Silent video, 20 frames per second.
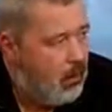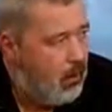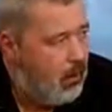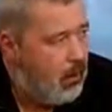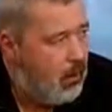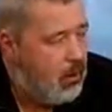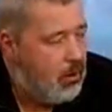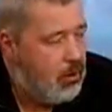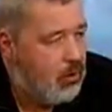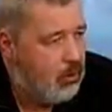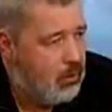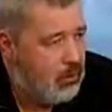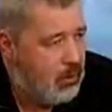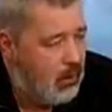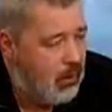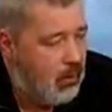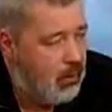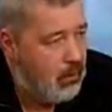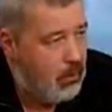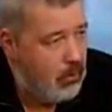Я хорошо
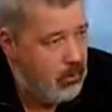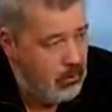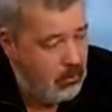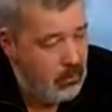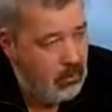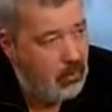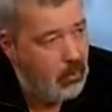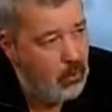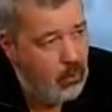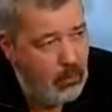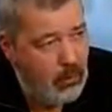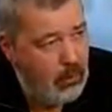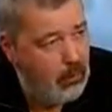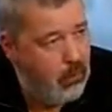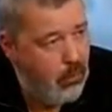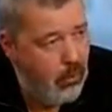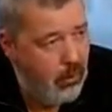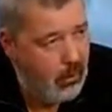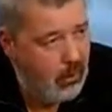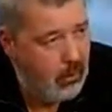знаю, что такое был
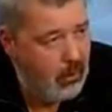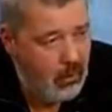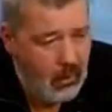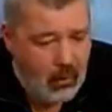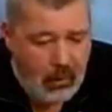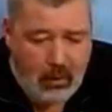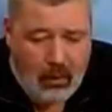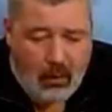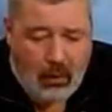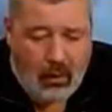Борн.